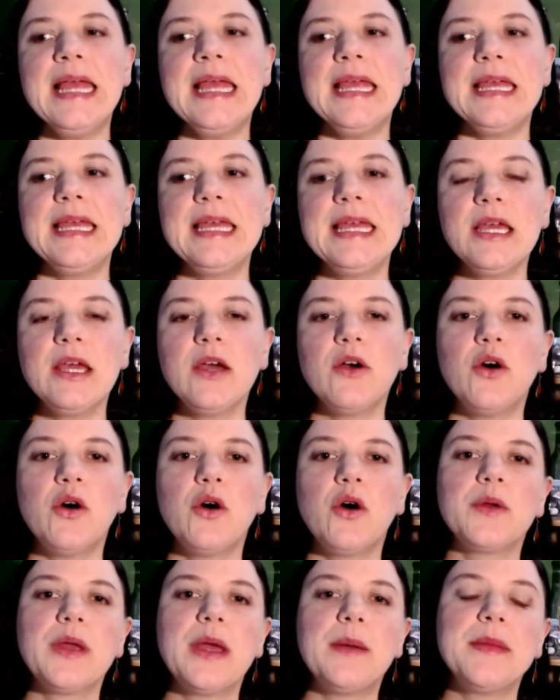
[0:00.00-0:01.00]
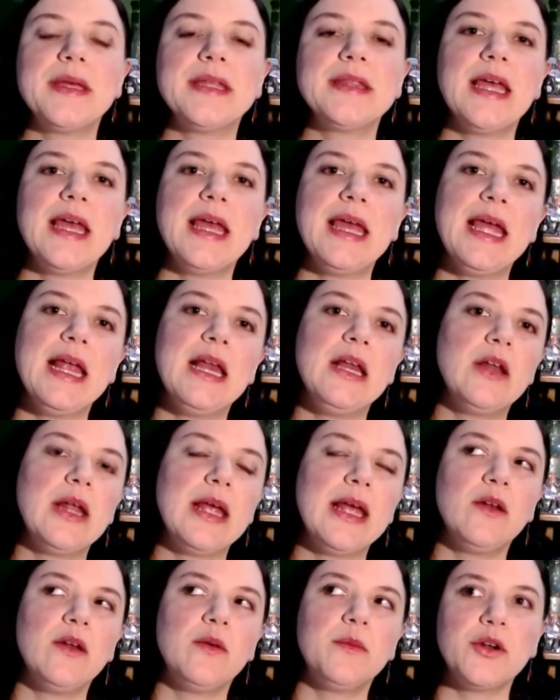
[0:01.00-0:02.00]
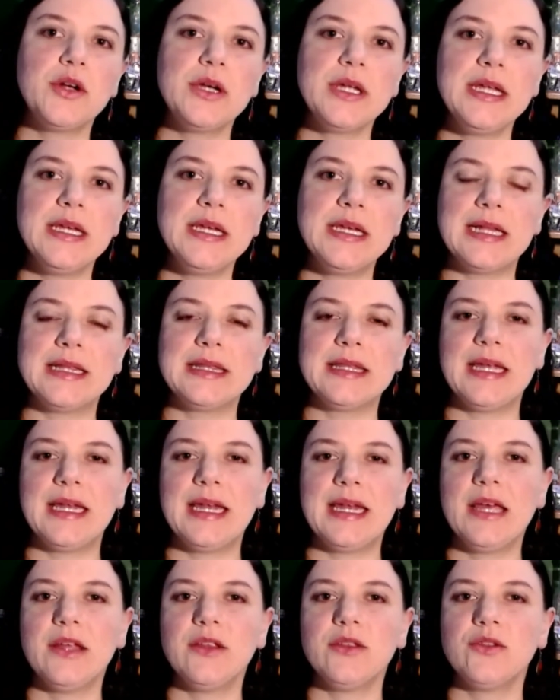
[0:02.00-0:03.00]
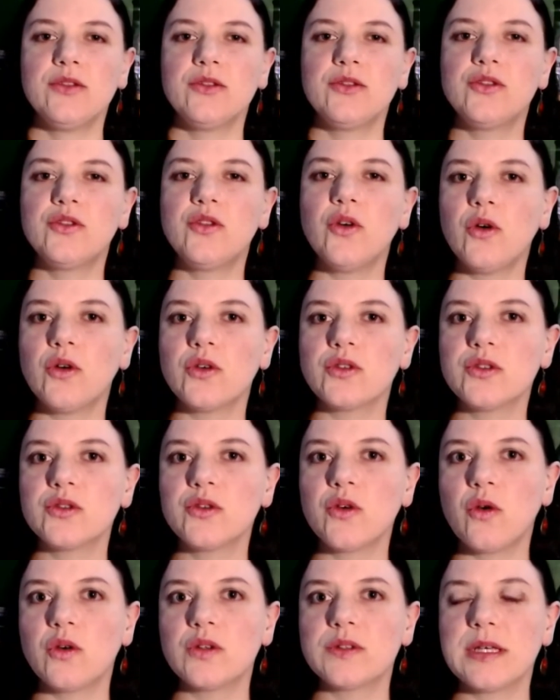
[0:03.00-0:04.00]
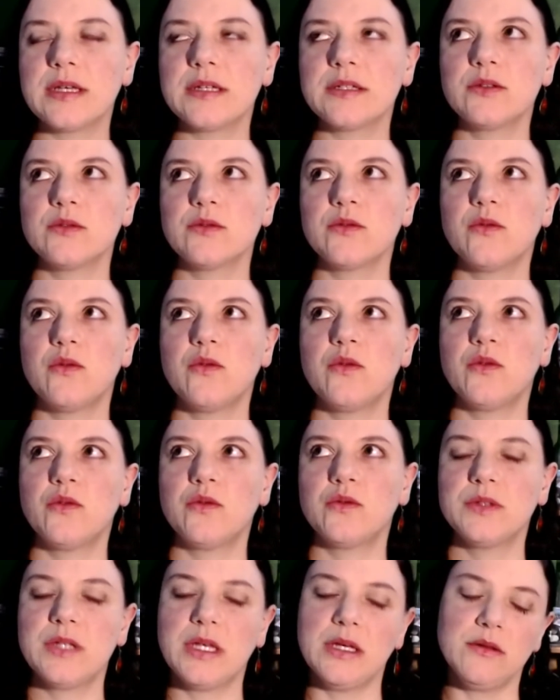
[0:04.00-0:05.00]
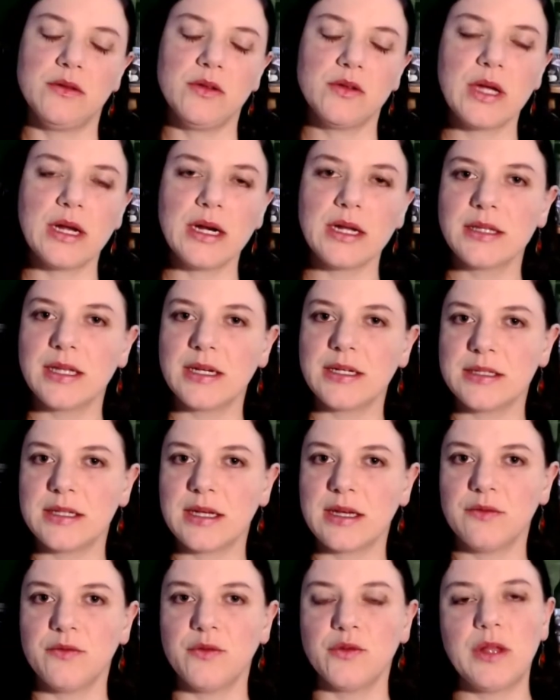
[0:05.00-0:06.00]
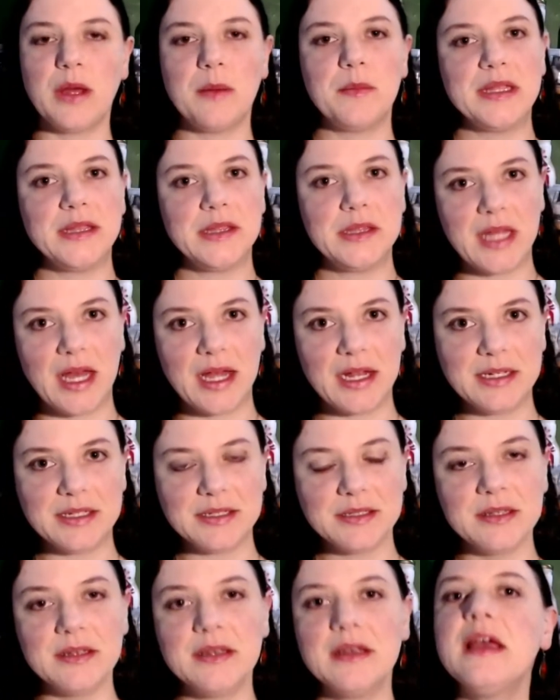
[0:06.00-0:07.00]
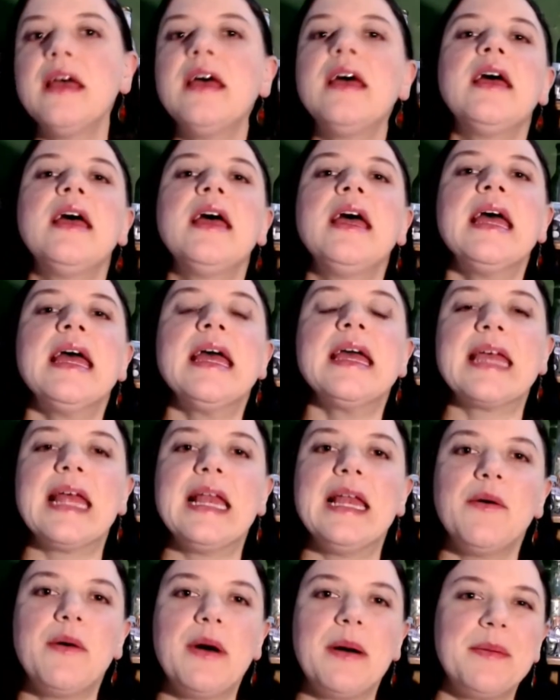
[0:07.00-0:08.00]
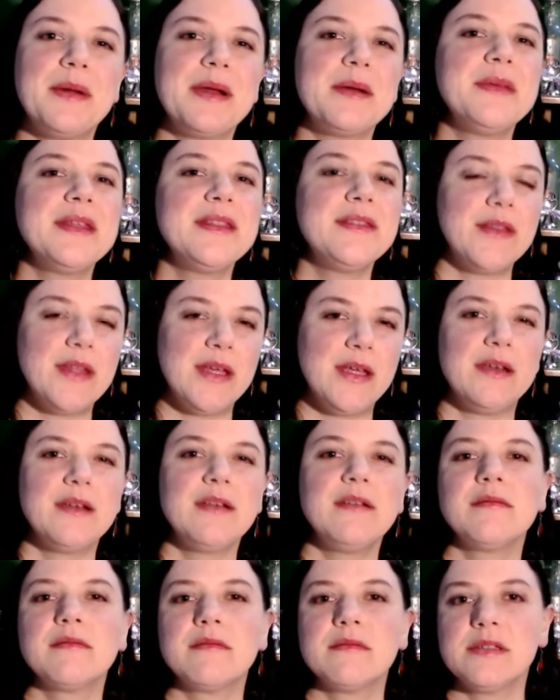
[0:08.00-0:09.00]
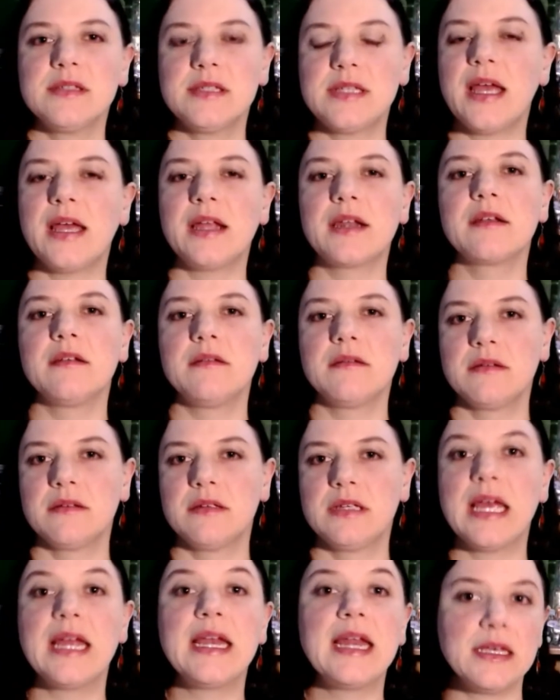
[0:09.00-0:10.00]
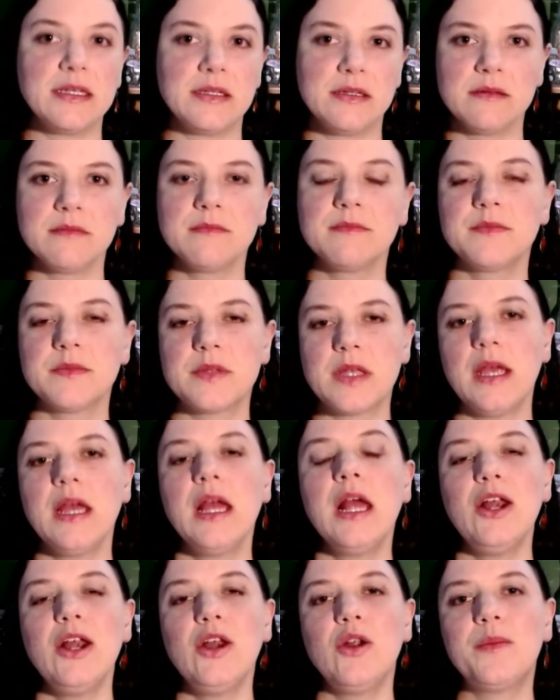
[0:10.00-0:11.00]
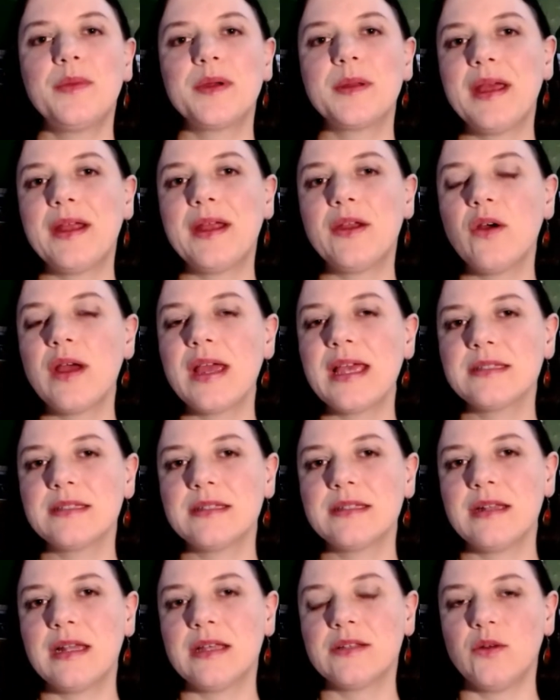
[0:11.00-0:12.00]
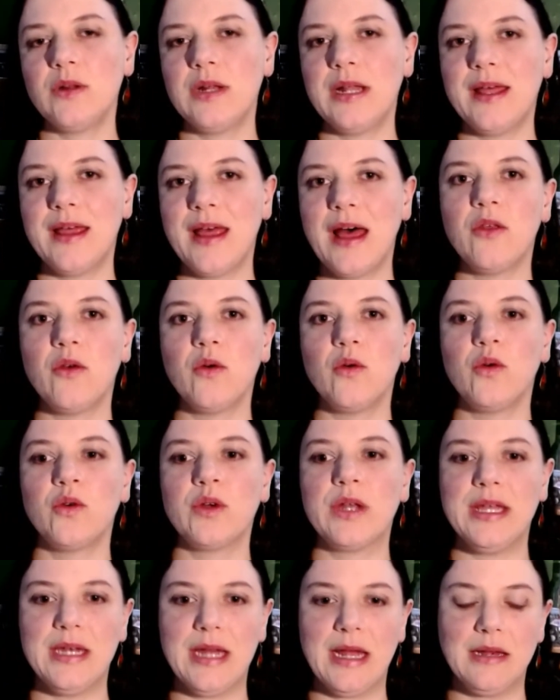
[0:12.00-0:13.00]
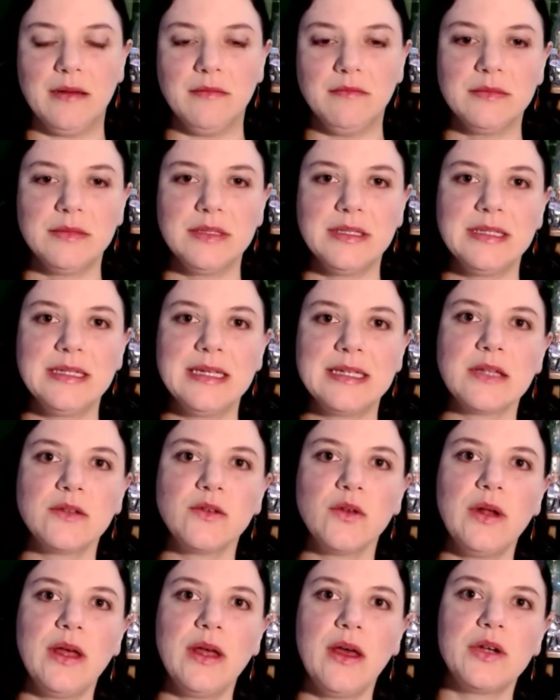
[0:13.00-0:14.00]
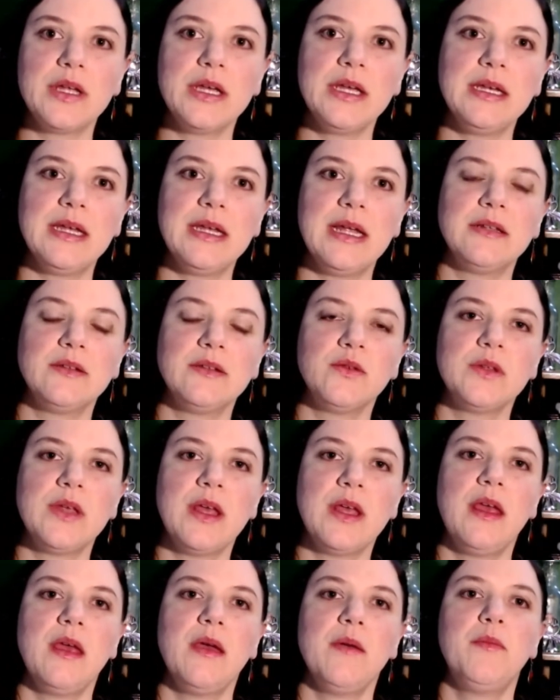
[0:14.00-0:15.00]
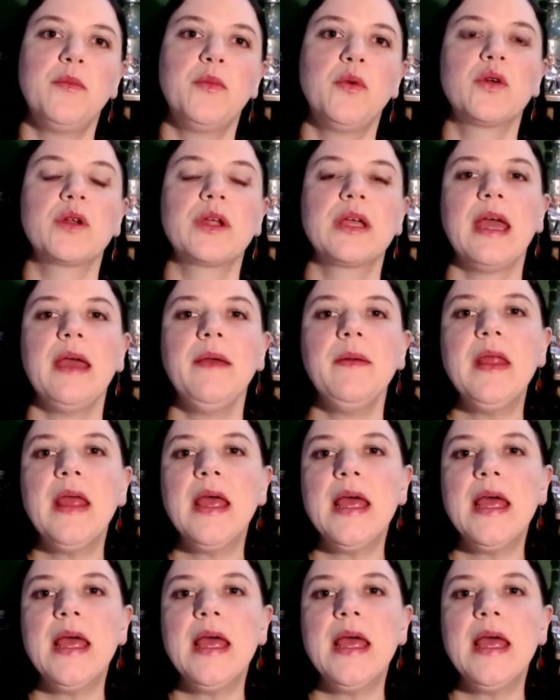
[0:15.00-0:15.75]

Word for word: Y obviamente el, hombre original tiene dos cosas, o sí, dos características fundamentales que le va a permitir ser quien es. ¿eh? Lo primero es la soledad original. Y esta soledad original sucede porque